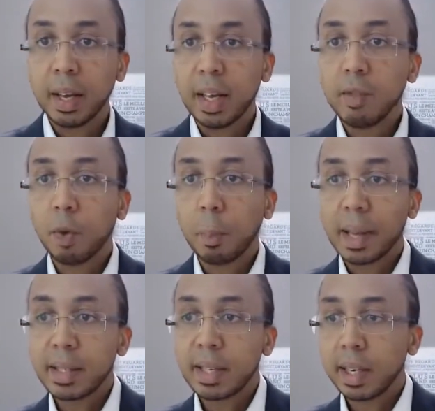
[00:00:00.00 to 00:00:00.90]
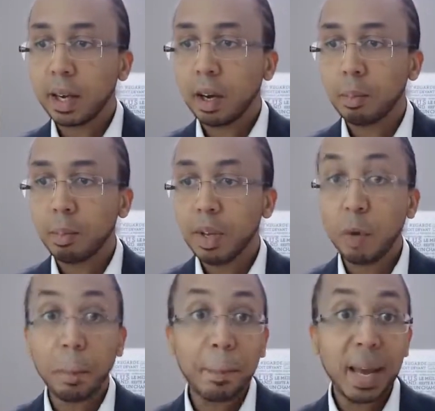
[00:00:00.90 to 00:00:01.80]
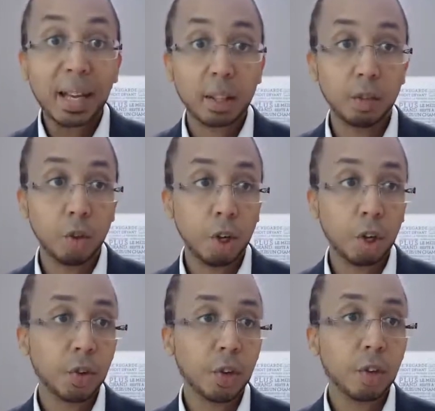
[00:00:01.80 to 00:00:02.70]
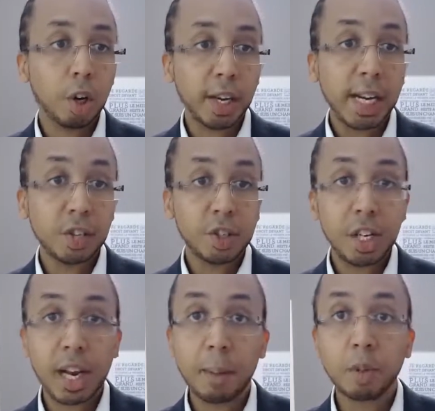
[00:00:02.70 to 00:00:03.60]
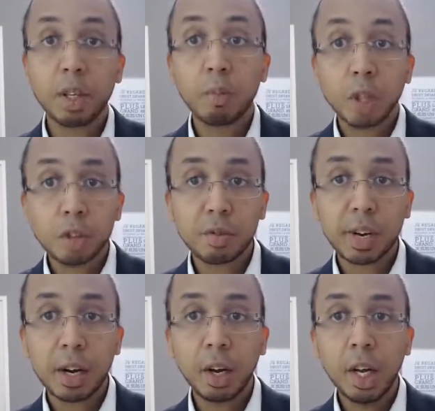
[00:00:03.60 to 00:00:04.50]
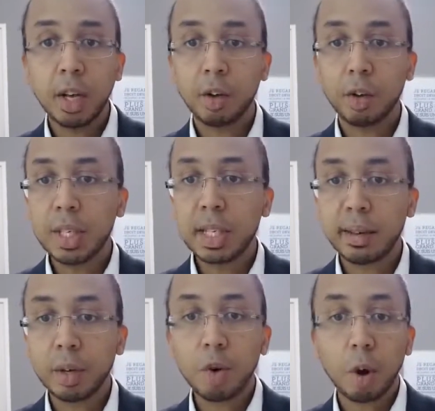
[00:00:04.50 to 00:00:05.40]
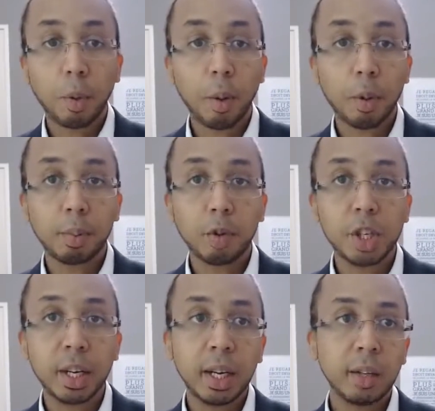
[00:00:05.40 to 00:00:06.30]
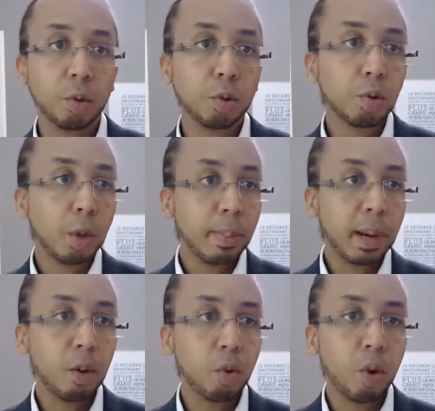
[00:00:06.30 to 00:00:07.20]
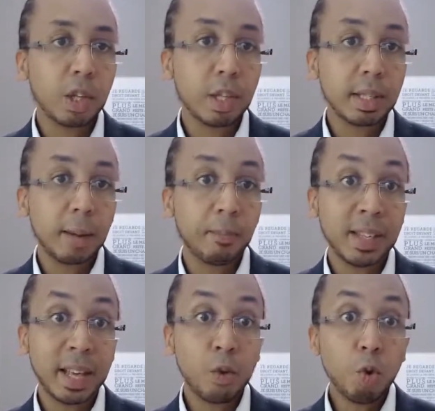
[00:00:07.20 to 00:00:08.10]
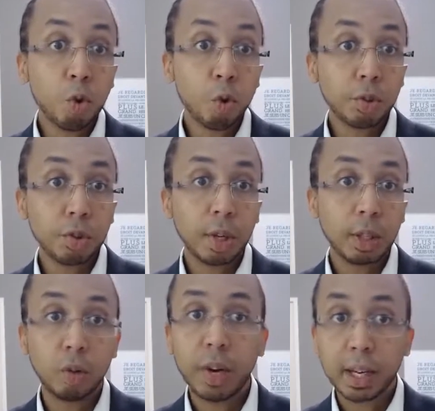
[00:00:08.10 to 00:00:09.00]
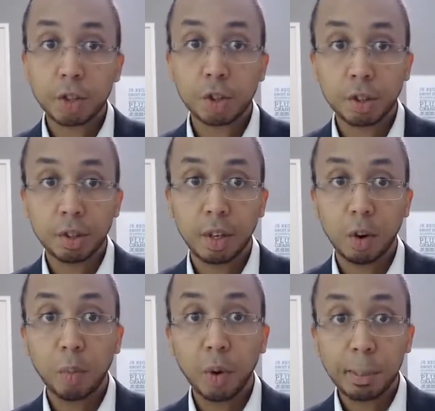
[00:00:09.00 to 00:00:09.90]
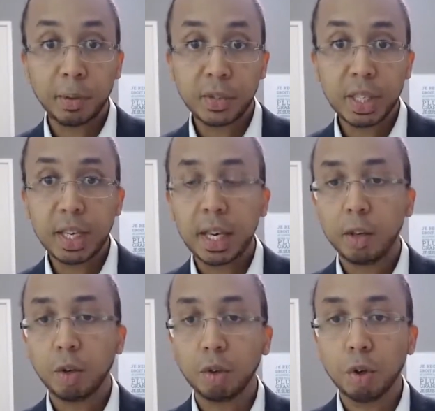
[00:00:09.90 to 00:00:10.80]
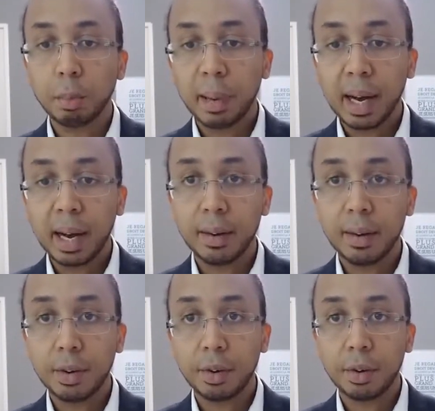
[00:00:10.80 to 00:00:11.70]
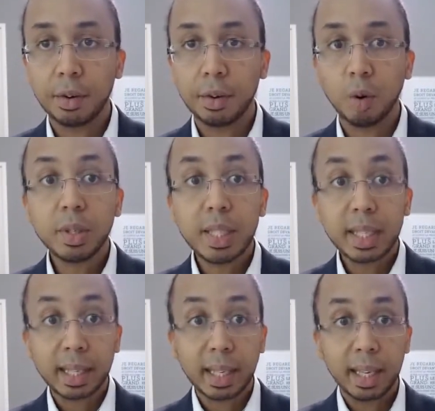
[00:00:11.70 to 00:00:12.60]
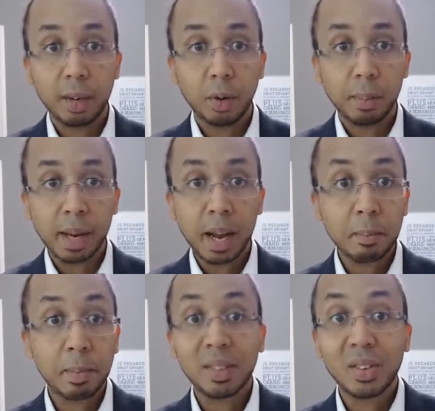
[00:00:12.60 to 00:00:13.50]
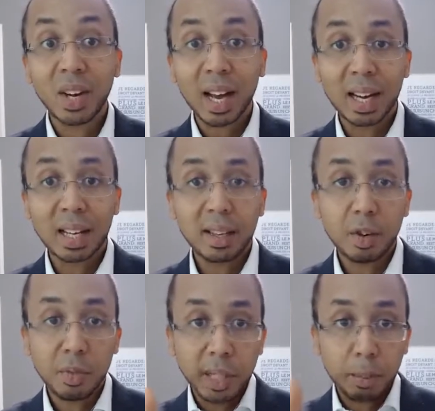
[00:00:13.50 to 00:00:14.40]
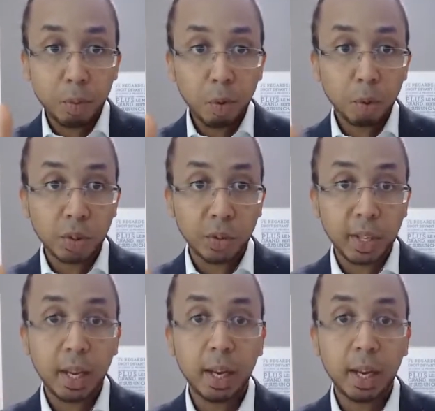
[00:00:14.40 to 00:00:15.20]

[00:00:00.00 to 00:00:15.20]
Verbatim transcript: Ils vont passer, ils vont perdre de leur temps et de leur énergie et apporter moins de valeur que s'ils avaient eu leur propre projet. Donc on ne souhaite pas encourager ça. Ça nous coûte de l'argent, on pourrait penser, que de ne pas euh, aussi s'attaquer au MLM, mais dans la réalité, le fait d'être plus concentré